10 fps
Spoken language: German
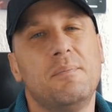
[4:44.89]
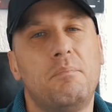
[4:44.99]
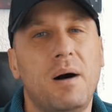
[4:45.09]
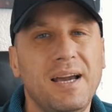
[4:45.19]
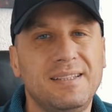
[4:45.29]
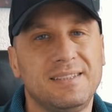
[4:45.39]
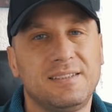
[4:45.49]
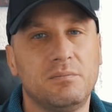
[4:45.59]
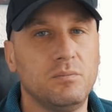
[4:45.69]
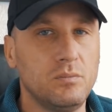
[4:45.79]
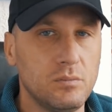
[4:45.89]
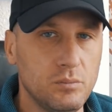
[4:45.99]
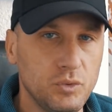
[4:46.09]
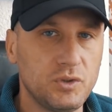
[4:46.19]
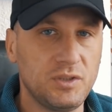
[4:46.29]
Beides
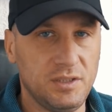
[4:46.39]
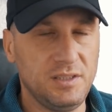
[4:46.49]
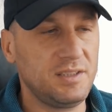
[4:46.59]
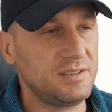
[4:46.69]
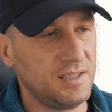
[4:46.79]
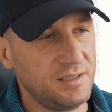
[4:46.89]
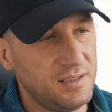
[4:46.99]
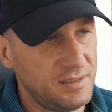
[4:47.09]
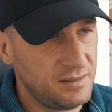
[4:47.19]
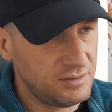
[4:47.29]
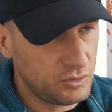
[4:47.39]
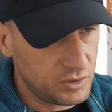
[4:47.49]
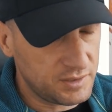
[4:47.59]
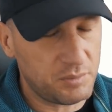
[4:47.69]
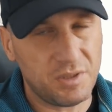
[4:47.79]
müsste nicht sein.
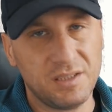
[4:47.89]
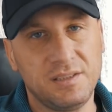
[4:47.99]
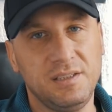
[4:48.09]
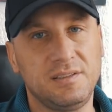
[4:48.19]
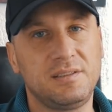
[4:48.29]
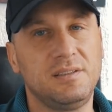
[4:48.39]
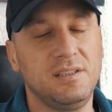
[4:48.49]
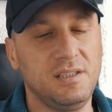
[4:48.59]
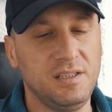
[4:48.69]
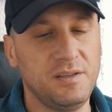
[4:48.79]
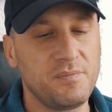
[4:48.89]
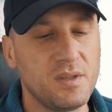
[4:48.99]
Zuerst einmal die, die